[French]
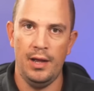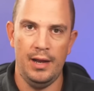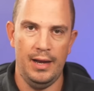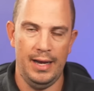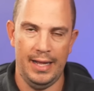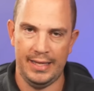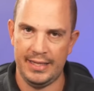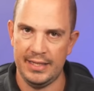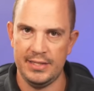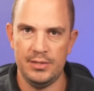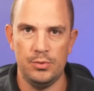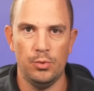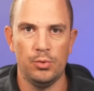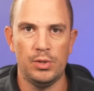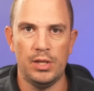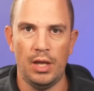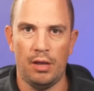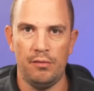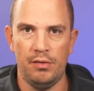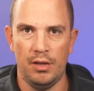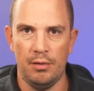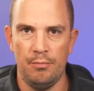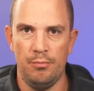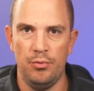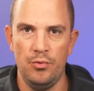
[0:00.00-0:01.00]
la question qui
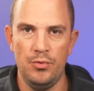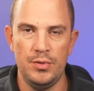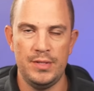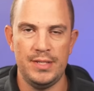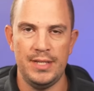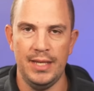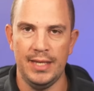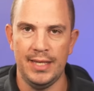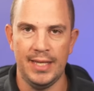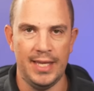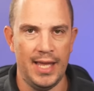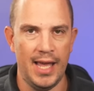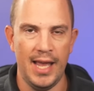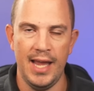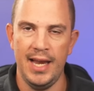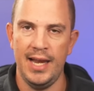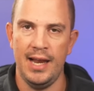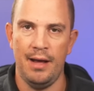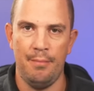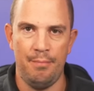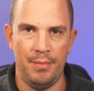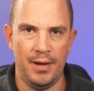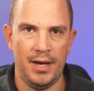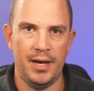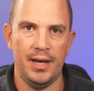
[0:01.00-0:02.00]
revient le plus c'est quel
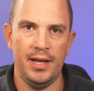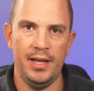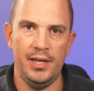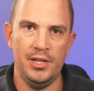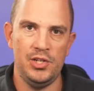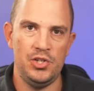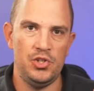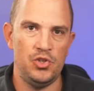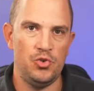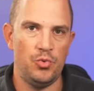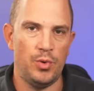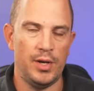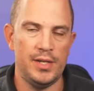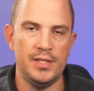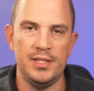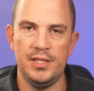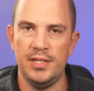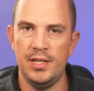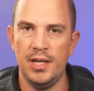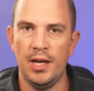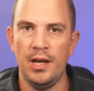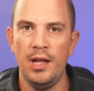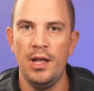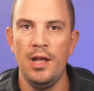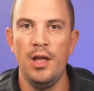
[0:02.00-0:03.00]
appareil
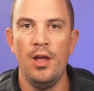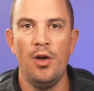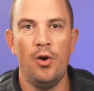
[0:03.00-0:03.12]
choisir.